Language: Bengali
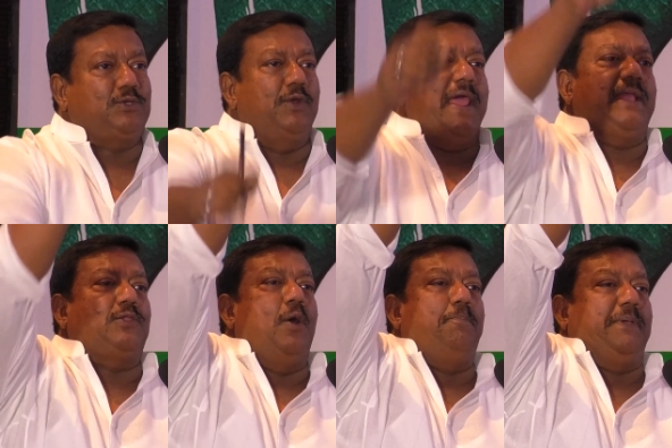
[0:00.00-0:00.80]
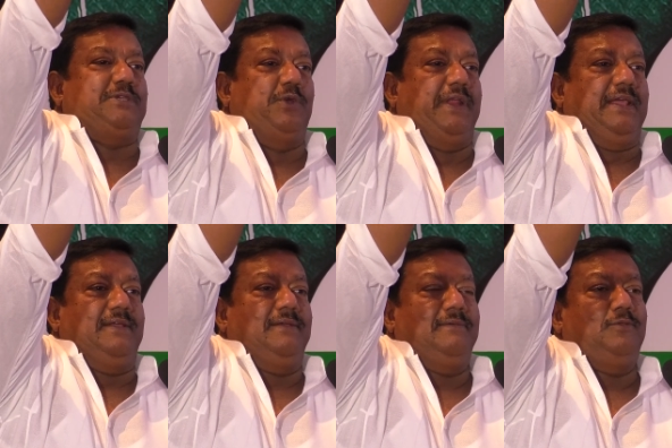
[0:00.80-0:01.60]
একজন একদম পিছনে
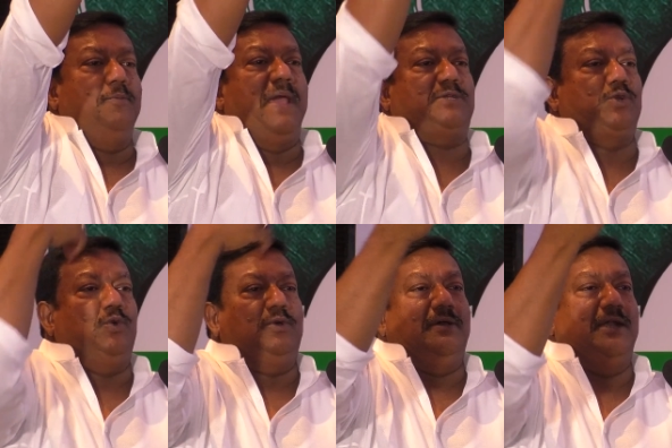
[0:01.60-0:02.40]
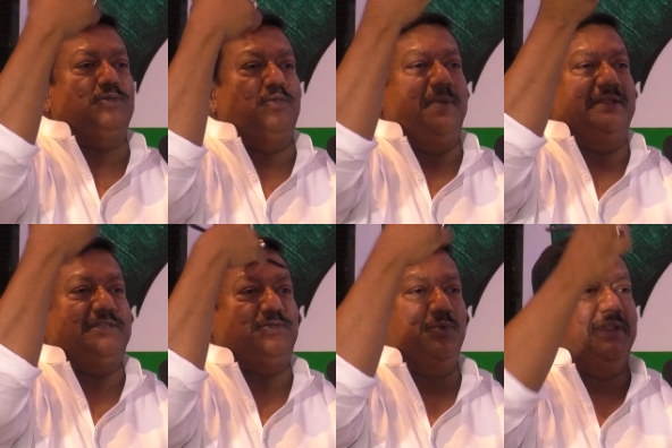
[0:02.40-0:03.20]
তুমি আসো আসো তোমাকে
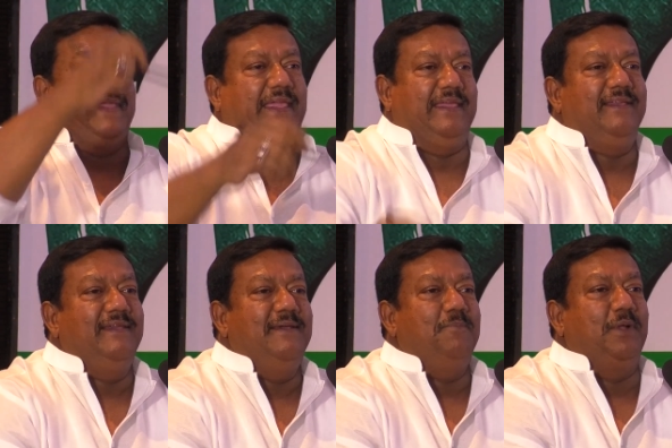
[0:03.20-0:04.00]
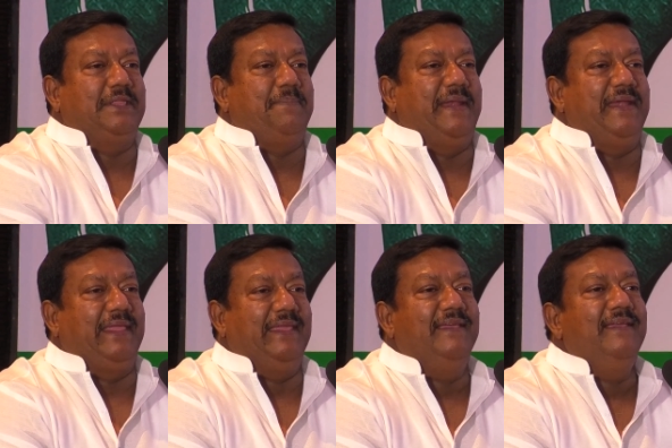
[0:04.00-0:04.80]
শুনে দেখি বলতে পারে
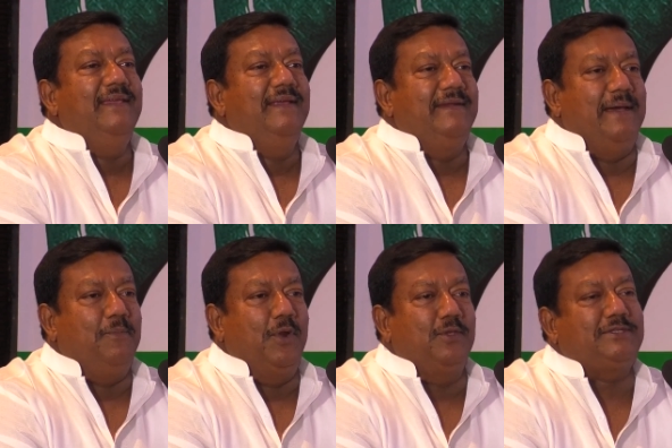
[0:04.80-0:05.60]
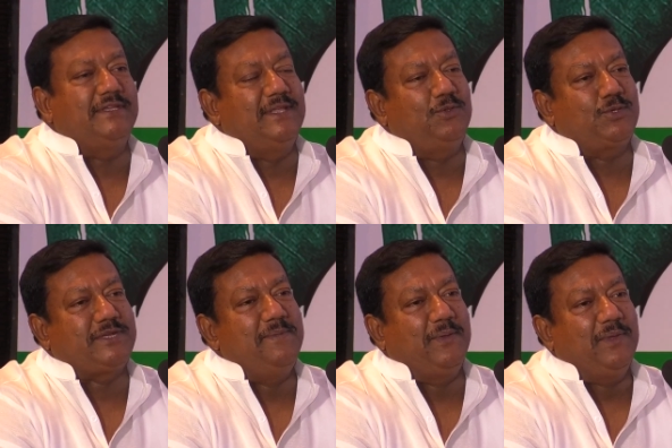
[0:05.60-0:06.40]
নাকি না মনে হচ্ছে যে
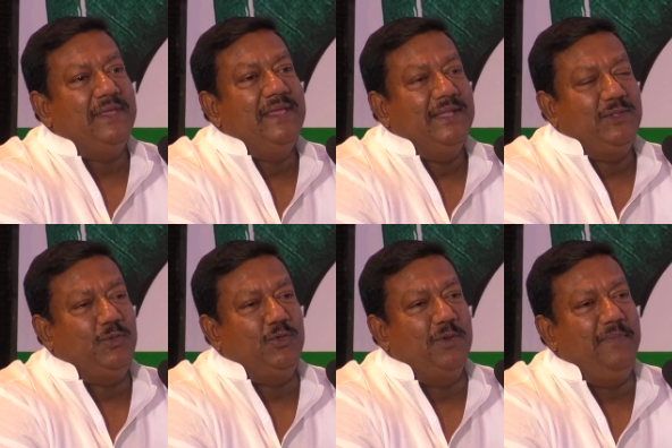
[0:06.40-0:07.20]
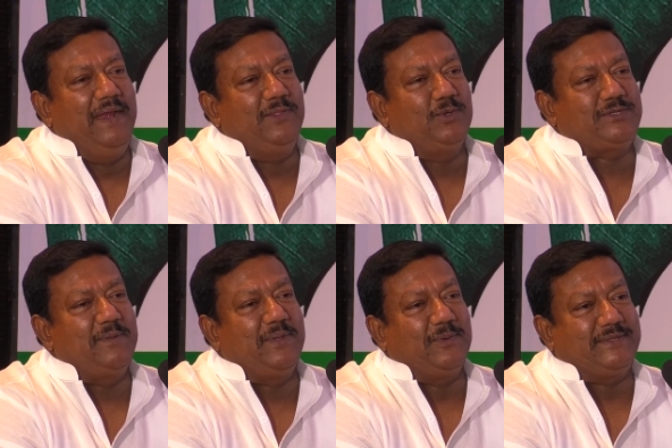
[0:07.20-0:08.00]
দুষ্টামি দুজন মিলে
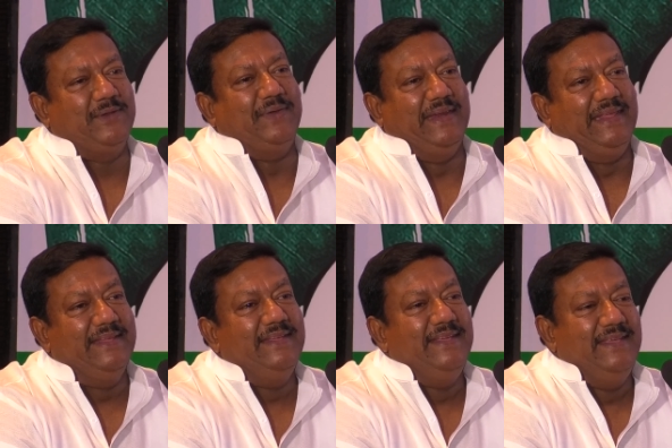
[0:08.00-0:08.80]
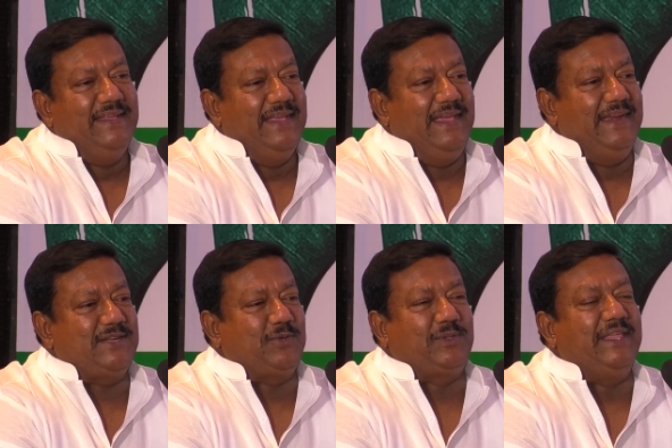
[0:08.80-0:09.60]
দুষ্টামি করছে ওখানে
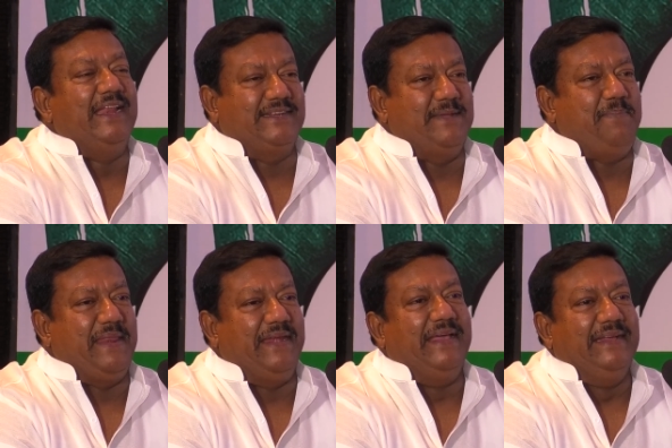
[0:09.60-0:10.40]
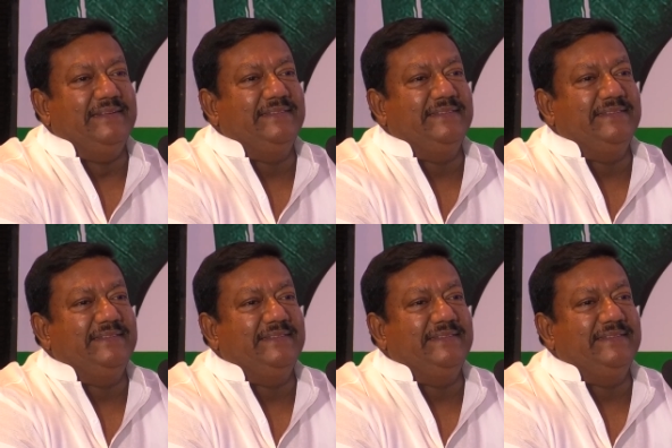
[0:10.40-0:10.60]
এটা সত্যি না সে পারে না